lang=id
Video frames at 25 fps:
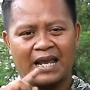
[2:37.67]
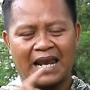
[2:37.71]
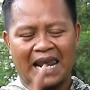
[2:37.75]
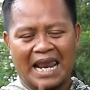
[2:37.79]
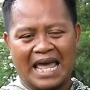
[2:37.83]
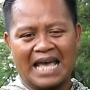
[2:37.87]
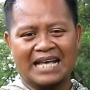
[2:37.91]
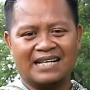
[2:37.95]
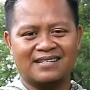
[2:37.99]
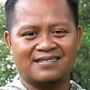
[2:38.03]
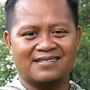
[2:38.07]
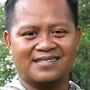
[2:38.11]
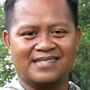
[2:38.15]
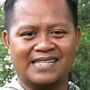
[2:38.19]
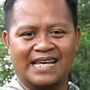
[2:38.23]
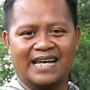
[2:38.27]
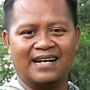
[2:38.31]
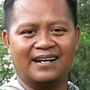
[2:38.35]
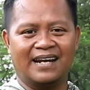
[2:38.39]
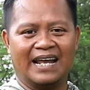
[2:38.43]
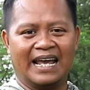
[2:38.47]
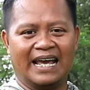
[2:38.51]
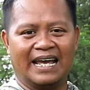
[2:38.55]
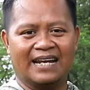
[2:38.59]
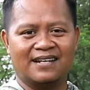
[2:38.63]
like,
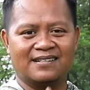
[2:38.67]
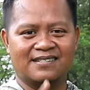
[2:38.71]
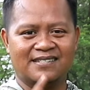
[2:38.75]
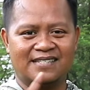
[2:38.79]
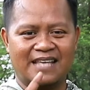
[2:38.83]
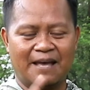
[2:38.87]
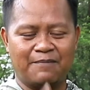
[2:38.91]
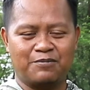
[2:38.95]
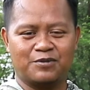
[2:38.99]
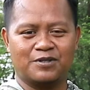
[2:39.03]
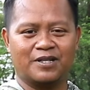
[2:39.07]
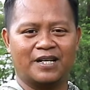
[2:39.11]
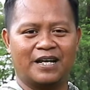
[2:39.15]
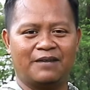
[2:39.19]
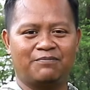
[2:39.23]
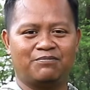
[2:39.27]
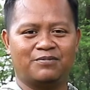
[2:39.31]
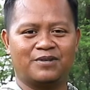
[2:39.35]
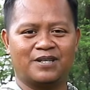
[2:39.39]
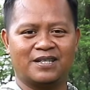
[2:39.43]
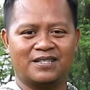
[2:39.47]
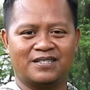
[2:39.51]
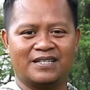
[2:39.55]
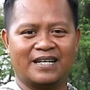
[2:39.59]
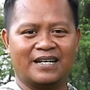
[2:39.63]
share, and subscribe
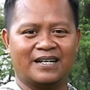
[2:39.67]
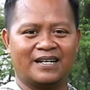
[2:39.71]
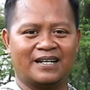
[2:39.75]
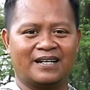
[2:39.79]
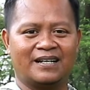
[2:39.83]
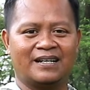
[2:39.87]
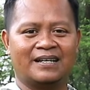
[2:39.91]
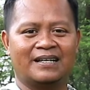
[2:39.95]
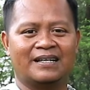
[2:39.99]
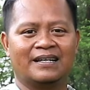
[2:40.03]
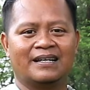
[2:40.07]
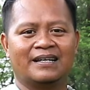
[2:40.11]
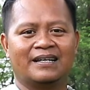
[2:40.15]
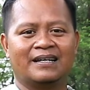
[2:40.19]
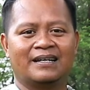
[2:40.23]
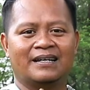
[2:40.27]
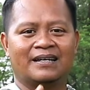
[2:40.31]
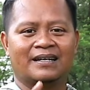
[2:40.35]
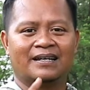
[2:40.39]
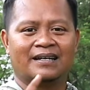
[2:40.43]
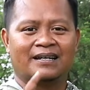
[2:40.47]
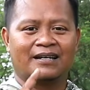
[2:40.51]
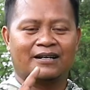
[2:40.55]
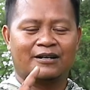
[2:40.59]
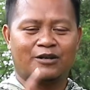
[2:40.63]
di channel
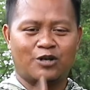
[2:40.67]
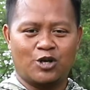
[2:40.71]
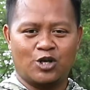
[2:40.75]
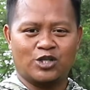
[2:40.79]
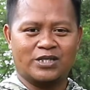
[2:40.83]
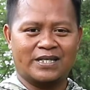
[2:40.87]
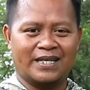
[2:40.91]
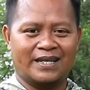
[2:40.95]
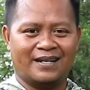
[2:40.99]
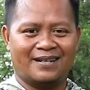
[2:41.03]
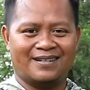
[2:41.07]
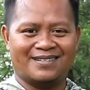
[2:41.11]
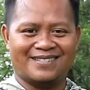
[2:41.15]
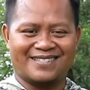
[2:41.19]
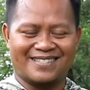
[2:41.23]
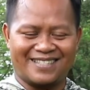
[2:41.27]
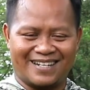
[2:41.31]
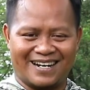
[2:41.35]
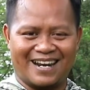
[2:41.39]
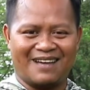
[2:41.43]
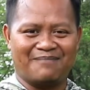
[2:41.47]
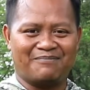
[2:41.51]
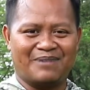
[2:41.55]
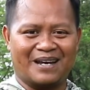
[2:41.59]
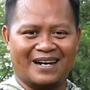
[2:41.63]
Grosir
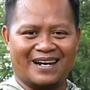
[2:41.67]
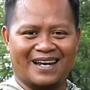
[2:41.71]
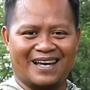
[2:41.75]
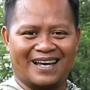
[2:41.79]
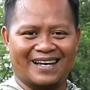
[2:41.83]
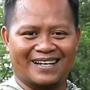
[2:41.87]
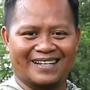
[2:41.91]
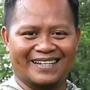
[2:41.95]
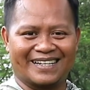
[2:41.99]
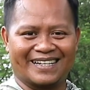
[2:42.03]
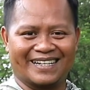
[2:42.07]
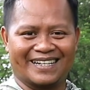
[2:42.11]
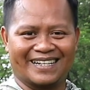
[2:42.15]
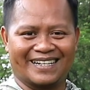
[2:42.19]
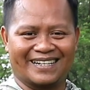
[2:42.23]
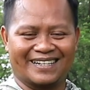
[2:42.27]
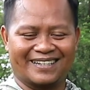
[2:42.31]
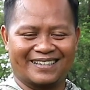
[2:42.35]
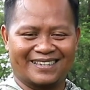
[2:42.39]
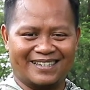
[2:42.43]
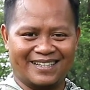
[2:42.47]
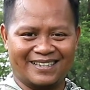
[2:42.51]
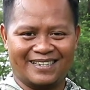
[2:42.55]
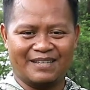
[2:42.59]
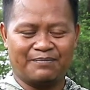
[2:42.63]
Senapan Angin.
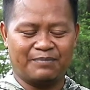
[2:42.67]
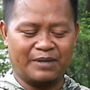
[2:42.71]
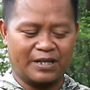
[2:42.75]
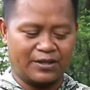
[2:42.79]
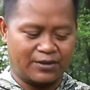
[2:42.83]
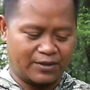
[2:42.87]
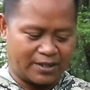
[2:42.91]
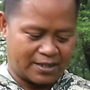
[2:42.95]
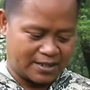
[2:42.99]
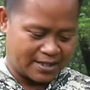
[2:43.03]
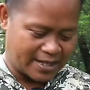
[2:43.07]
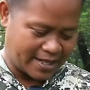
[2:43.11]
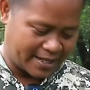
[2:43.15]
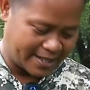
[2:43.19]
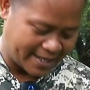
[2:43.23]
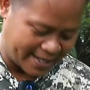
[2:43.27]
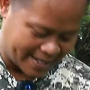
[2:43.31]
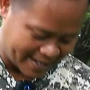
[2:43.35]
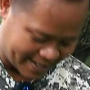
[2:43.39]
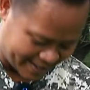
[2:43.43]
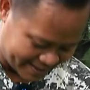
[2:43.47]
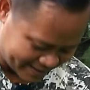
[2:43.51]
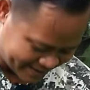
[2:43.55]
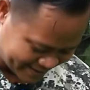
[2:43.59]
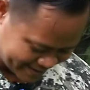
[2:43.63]
Tetap ikuti
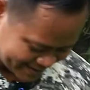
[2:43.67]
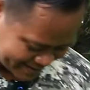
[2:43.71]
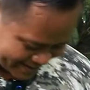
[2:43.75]
saya.